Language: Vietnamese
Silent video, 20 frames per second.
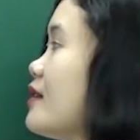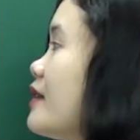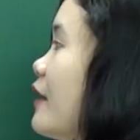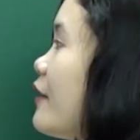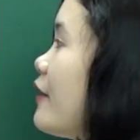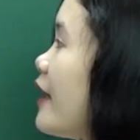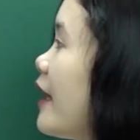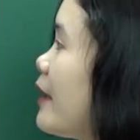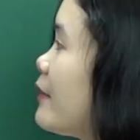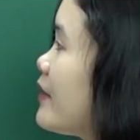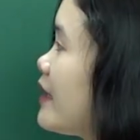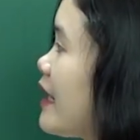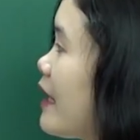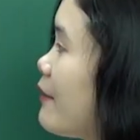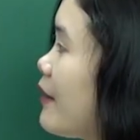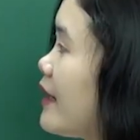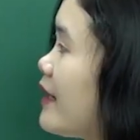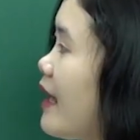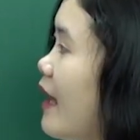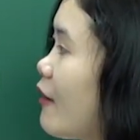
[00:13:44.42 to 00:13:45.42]
Theo các em thì đáp
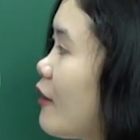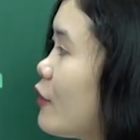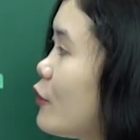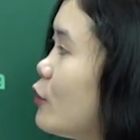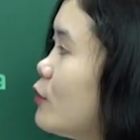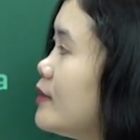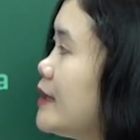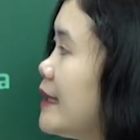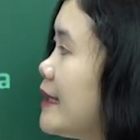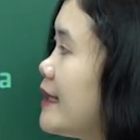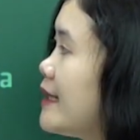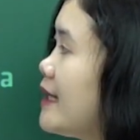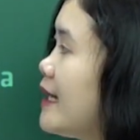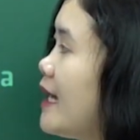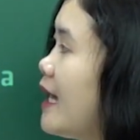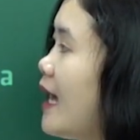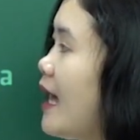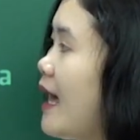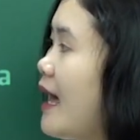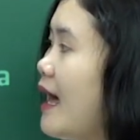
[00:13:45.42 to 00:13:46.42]
án nào là đúng nhỉ?
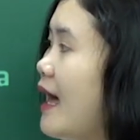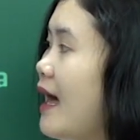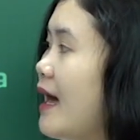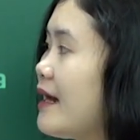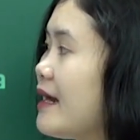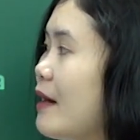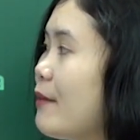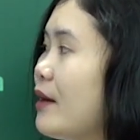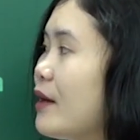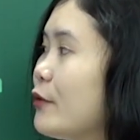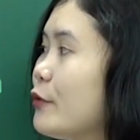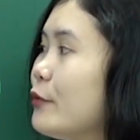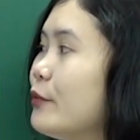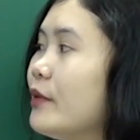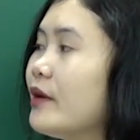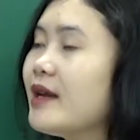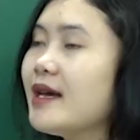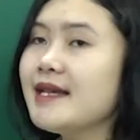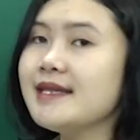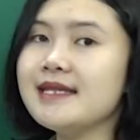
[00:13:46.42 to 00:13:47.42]
À, đáp án đúng
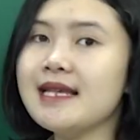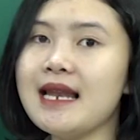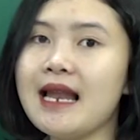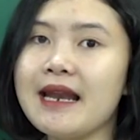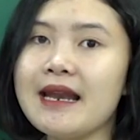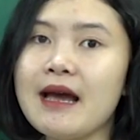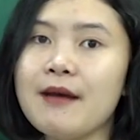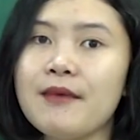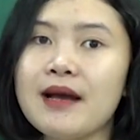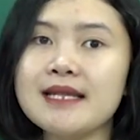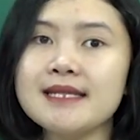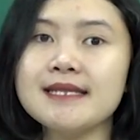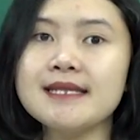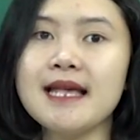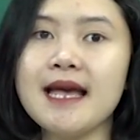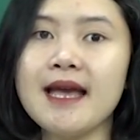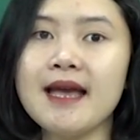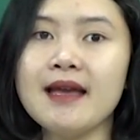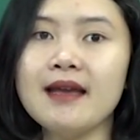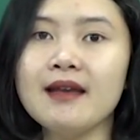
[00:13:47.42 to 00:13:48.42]
ở đây sẽ là đáp án C.
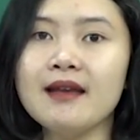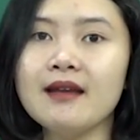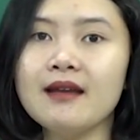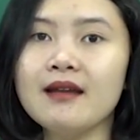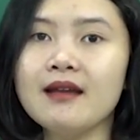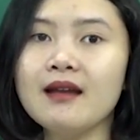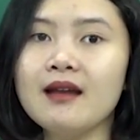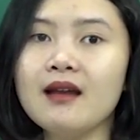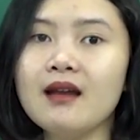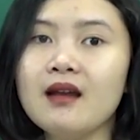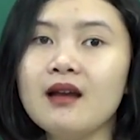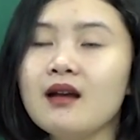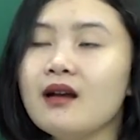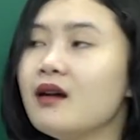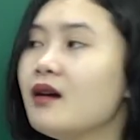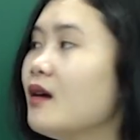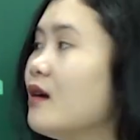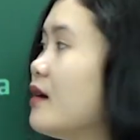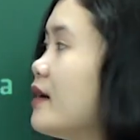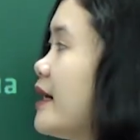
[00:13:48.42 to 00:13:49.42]

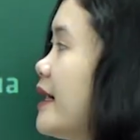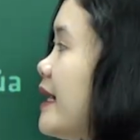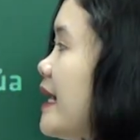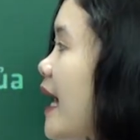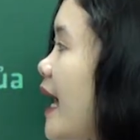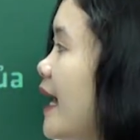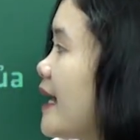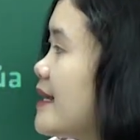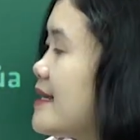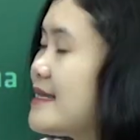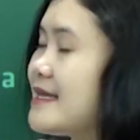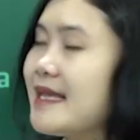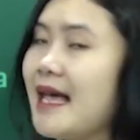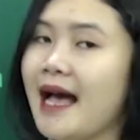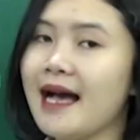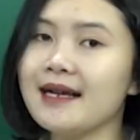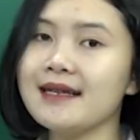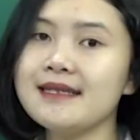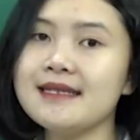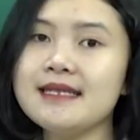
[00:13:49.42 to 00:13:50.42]
Khi ánh
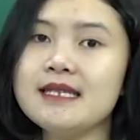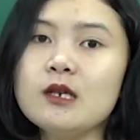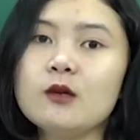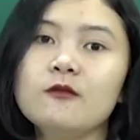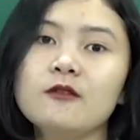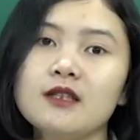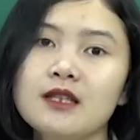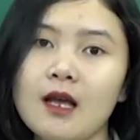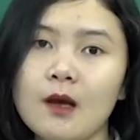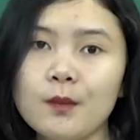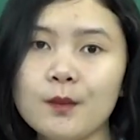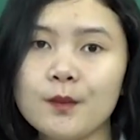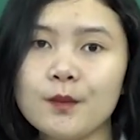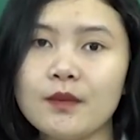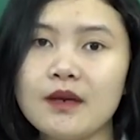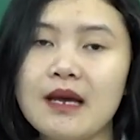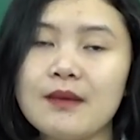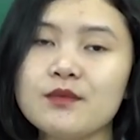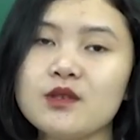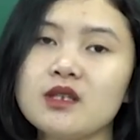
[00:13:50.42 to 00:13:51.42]
sáng chiếu vào tóc
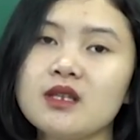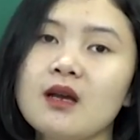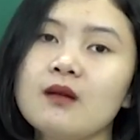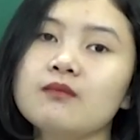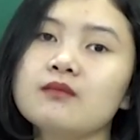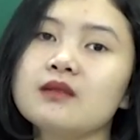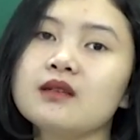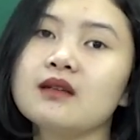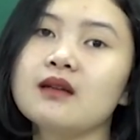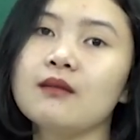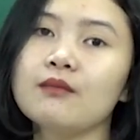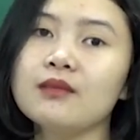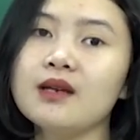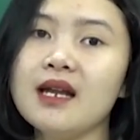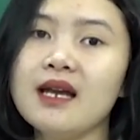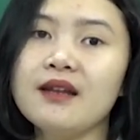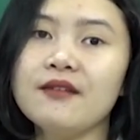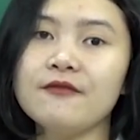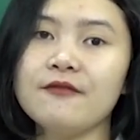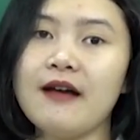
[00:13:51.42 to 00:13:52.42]
làm cho tóc nóng
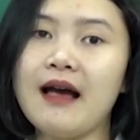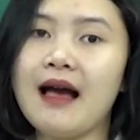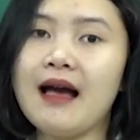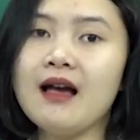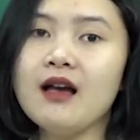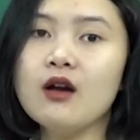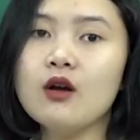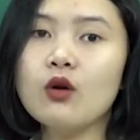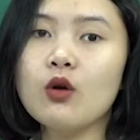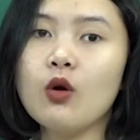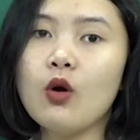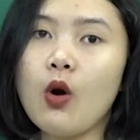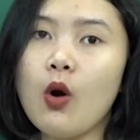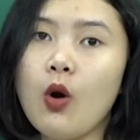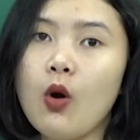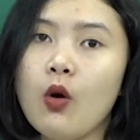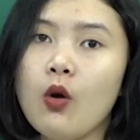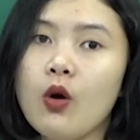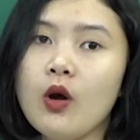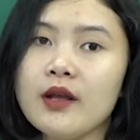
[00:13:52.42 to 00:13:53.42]
lên và
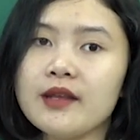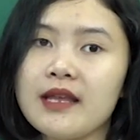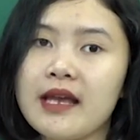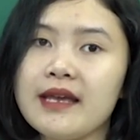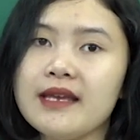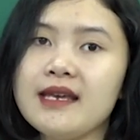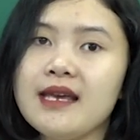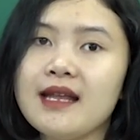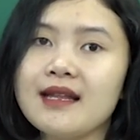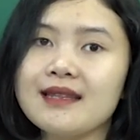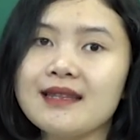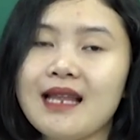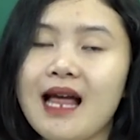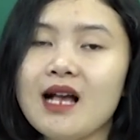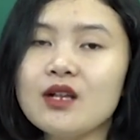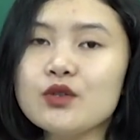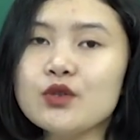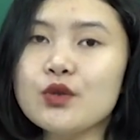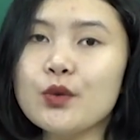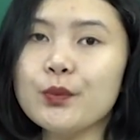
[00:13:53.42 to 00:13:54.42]
khô, thể hiện
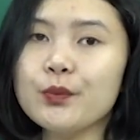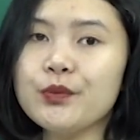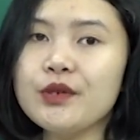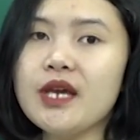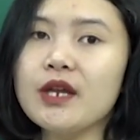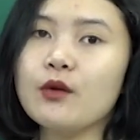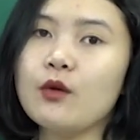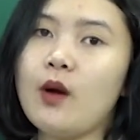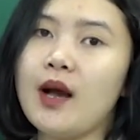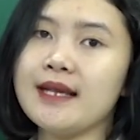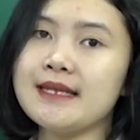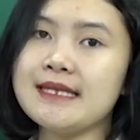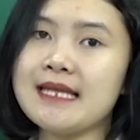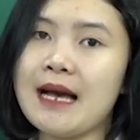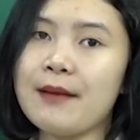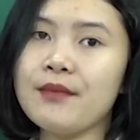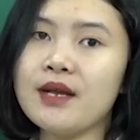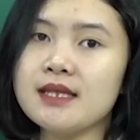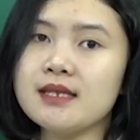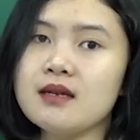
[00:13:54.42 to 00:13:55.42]
tác dụng nhiệt của ánh
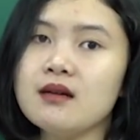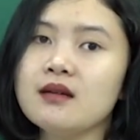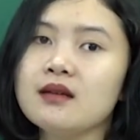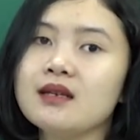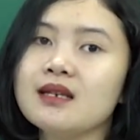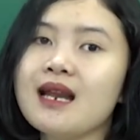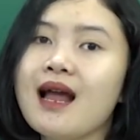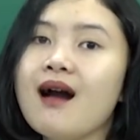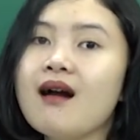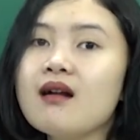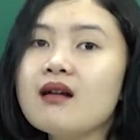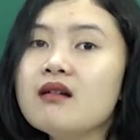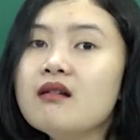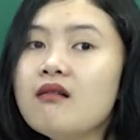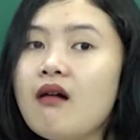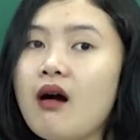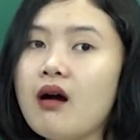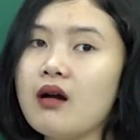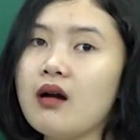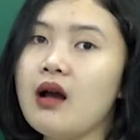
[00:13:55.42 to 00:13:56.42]
sáng mặt trời, năng
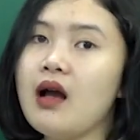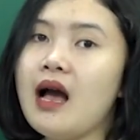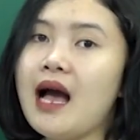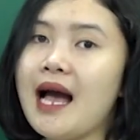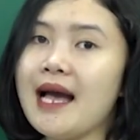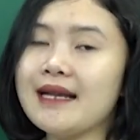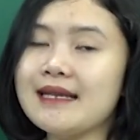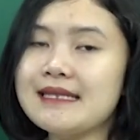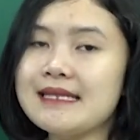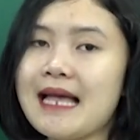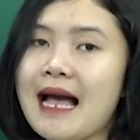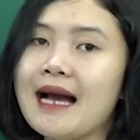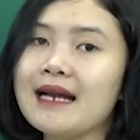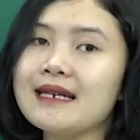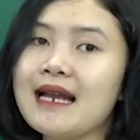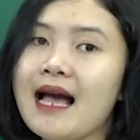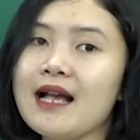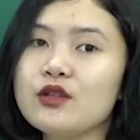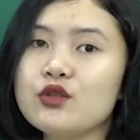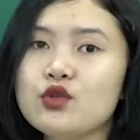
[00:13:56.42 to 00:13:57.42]
lượng ánh sáng
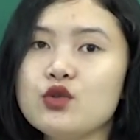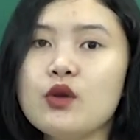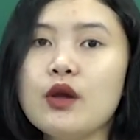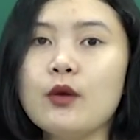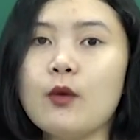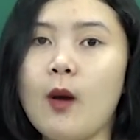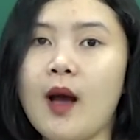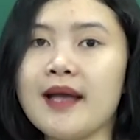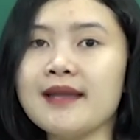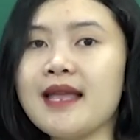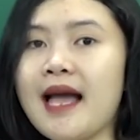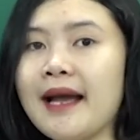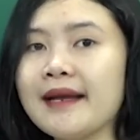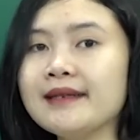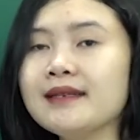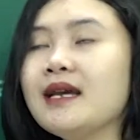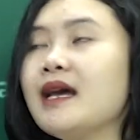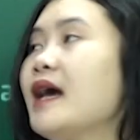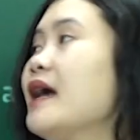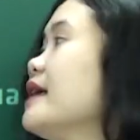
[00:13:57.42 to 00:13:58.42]
đã chuyển hóa
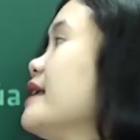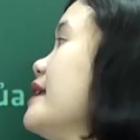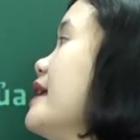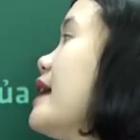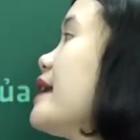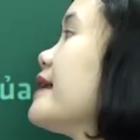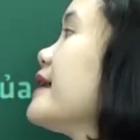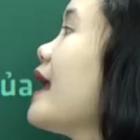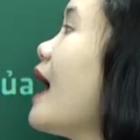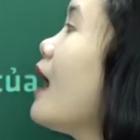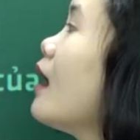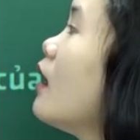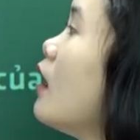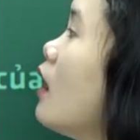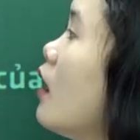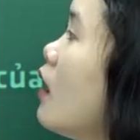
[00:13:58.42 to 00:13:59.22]
thành nhiệt năng.